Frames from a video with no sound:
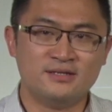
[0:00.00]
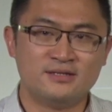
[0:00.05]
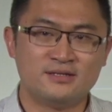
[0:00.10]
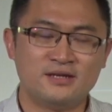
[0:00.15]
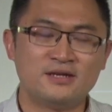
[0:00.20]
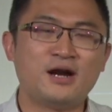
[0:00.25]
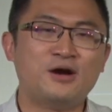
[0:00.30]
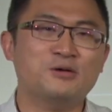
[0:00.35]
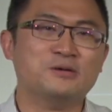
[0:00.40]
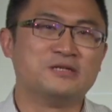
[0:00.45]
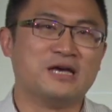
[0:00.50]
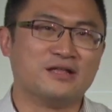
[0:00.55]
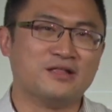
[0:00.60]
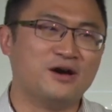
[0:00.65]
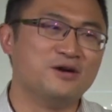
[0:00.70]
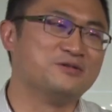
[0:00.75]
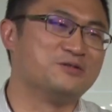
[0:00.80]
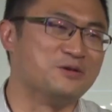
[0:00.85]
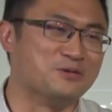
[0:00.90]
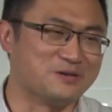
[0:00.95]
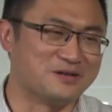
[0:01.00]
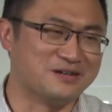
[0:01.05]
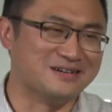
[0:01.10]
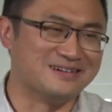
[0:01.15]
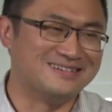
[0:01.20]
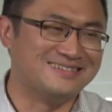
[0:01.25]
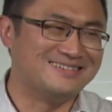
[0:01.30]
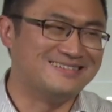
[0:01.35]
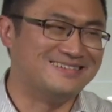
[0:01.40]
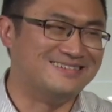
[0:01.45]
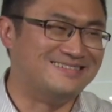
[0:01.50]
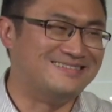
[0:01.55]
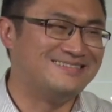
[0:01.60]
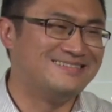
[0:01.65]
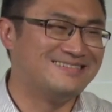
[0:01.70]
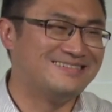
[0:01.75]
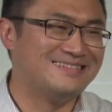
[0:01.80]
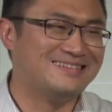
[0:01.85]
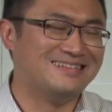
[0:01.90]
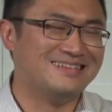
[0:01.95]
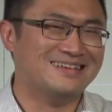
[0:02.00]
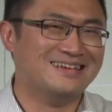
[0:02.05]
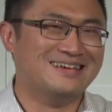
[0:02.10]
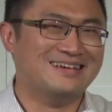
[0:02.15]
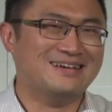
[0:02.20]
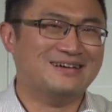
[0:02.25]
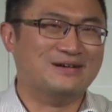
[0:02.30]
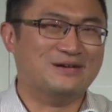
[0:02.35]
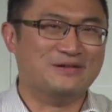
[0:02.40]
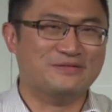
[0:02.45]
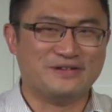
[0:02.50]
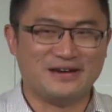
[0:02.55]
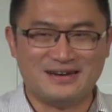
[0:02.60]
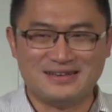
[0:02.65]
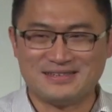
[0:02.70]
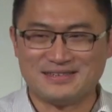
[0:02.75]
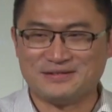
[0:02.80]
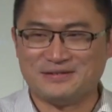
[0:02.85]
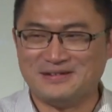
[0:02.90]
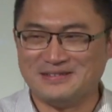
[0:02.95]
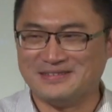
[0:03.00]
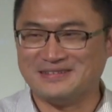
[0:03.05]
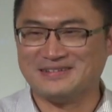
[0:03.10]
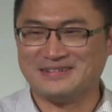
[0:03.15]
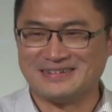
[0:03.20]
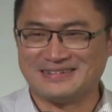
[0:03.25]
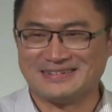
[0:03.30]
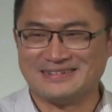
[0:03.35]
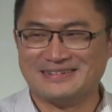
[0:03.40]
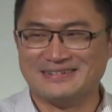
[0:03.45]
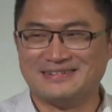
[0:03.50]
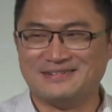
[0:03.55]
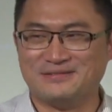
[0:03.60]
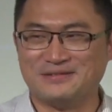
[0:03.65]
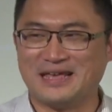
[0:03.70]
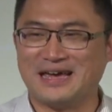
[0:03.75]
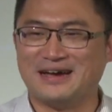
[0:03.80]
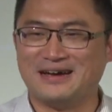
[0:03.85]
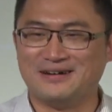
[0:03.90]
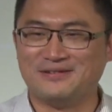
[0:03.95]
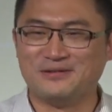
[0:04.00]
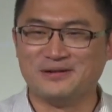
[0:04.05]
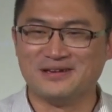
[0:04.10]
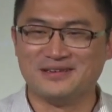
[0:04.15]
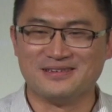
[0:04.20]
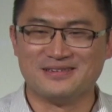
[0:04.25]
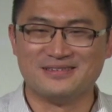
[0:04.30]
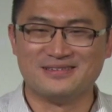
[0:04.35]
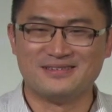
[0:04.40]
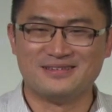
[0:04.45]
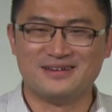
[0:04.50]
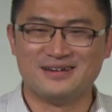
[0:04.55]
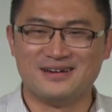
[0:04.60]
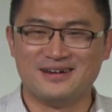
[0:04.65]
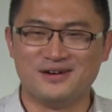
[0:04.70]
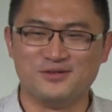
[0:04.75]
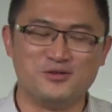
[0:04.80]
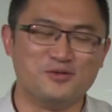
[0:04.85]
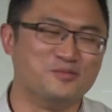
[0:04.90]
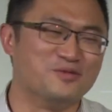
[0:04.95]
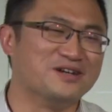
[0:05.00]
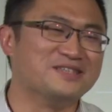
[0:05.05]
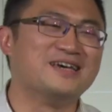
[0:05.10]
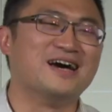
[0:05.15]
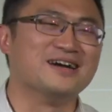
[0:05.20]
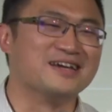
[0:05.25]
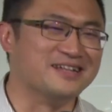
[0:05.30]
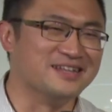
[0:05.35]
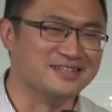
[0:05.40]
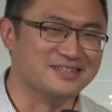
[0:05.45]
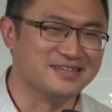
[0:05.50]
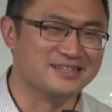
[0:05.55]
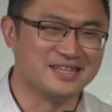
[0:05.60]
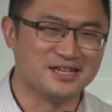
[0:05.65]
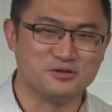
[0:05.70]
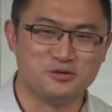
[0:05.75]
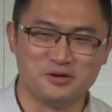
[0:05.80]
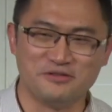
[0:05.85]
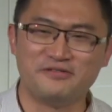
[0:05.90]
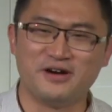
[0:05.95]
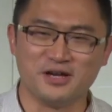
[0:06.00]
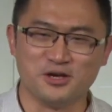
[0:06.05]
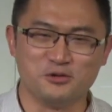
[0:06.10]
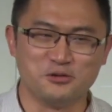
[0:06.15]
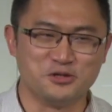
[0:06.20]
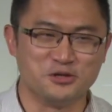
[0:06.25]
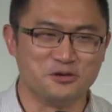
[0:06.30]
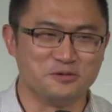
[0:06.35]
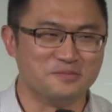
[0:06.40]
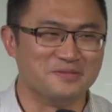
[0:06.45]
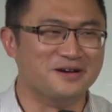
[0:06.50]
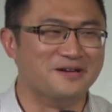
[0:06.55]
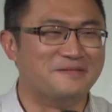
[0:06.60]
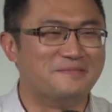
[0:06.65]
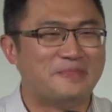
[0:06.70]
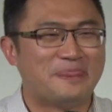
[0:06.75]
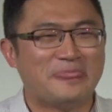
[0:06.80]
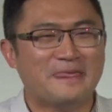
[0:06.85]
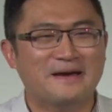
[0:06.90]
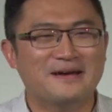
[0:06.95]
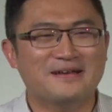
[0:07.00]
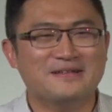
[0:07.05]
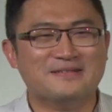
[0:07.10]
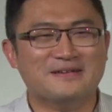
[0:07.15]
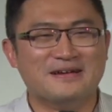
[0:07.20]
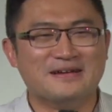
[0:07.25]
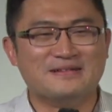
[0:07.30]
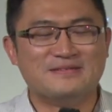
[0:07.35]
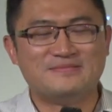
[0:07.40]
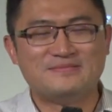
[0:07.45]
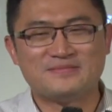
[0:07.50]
这让我想到一首歌，我非常喜欢这个歌，我等下会呃，我不会唱给你听，但是我会放 YouTube 哈，对，